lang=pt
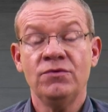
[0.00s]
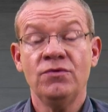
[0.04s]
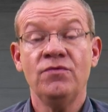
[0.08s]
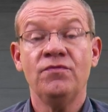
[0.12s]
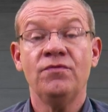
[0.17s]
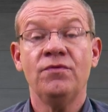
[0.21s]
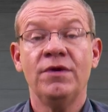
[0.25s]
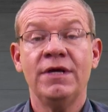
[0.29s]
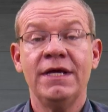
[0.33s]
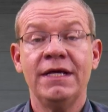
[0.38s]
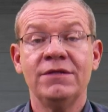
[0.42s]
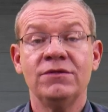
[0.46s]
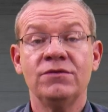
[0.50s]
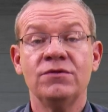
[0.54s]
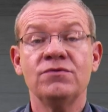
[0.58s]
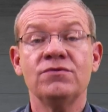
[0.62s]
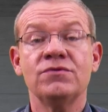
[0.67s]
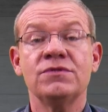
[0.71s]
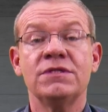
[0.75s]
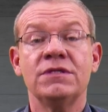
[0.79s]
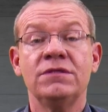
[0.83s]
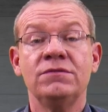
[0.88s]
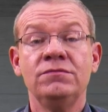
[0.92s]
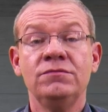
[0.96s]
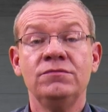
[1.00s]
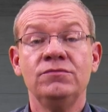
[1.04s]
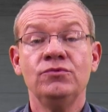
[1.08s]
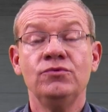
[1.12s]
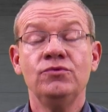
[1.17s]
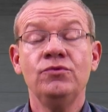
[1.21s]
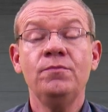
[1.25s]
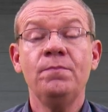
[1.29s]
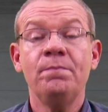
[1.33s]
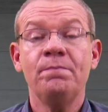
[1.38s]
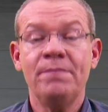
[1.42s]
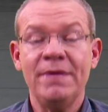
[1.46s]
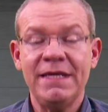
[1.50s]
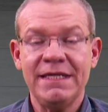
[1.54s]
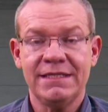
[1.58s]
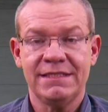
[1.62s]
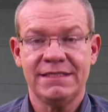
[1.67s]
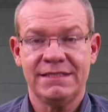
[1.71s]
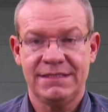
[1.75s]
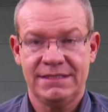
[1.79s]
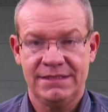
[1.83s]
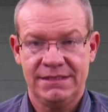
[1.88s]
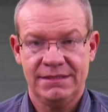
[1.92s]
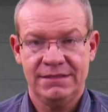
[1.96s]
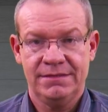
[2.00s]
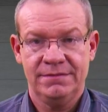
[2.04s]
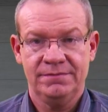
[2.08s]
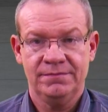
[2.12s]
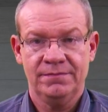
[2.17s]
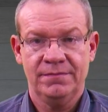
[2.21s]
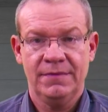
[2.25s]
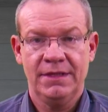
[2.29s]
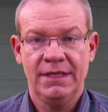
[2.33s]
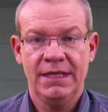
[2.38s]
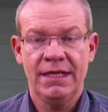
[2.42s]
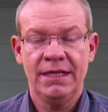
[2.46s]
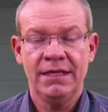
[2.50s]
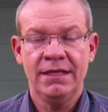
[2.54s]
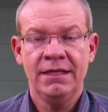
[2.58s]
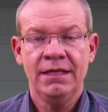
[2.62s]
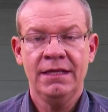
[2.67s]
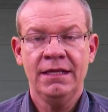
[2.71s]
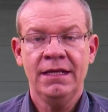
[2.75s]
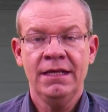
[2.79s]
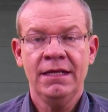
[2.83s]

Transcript: que foi a introdução do Pix. Né?